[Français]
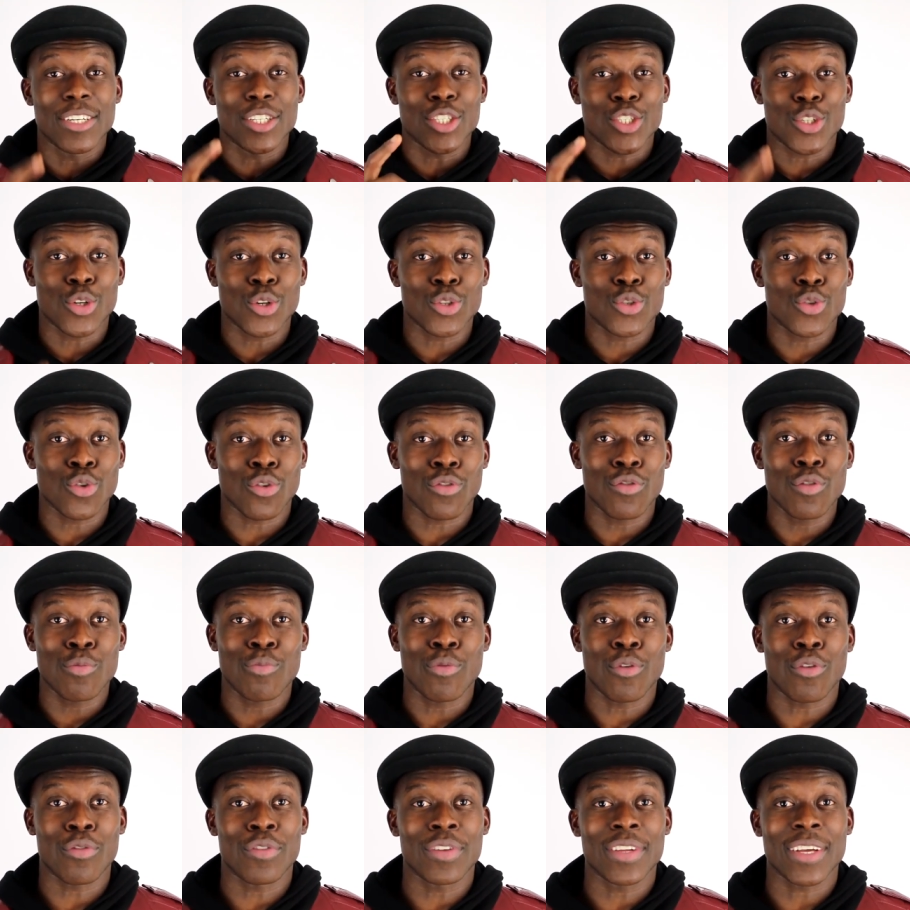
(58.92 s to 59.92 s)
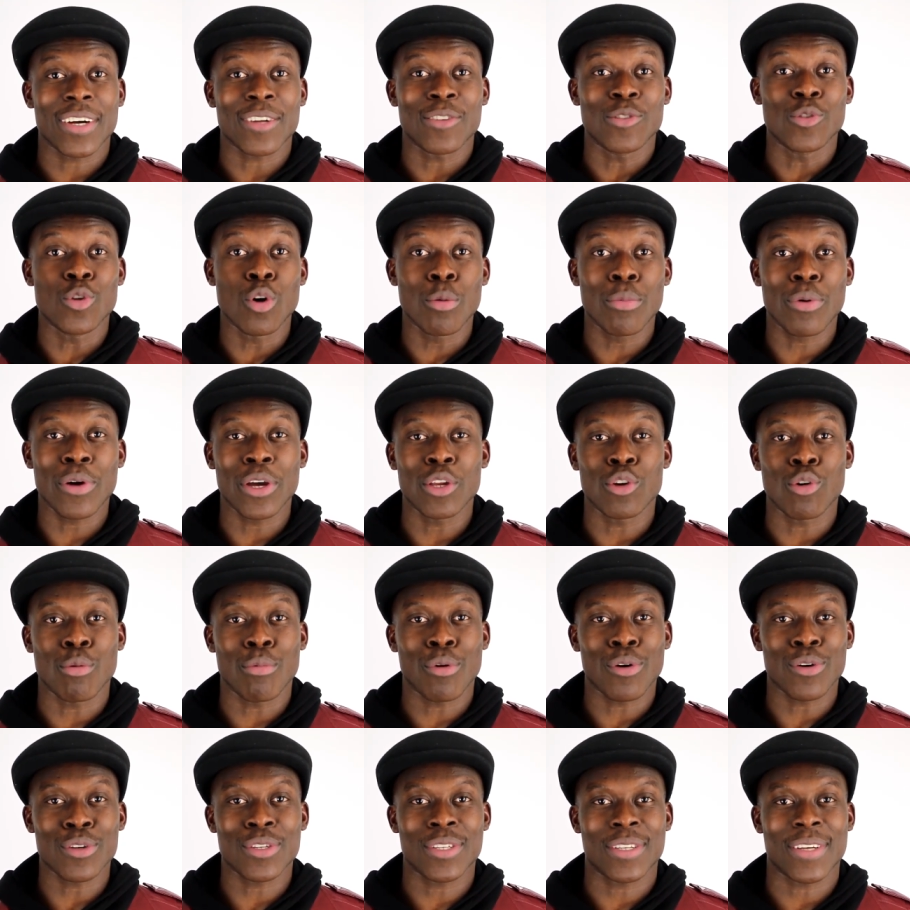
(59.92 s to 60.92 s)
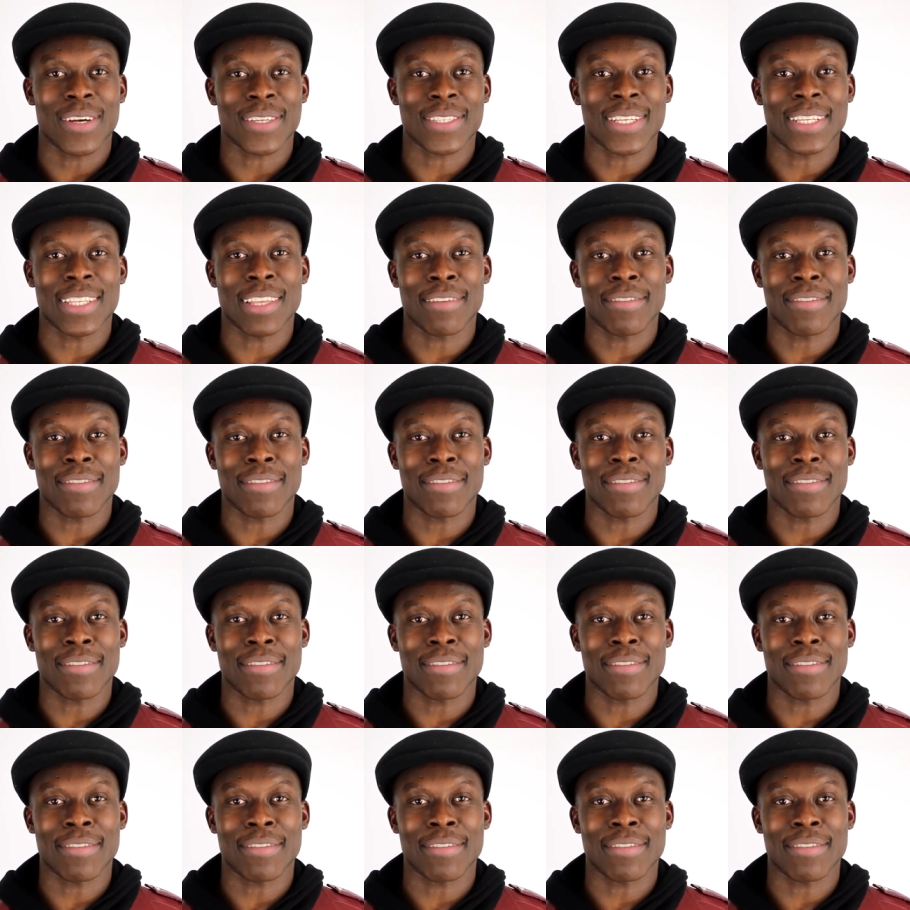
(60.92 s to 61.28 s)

Je compte sur vous pour venir nombreux et nombreuses à cet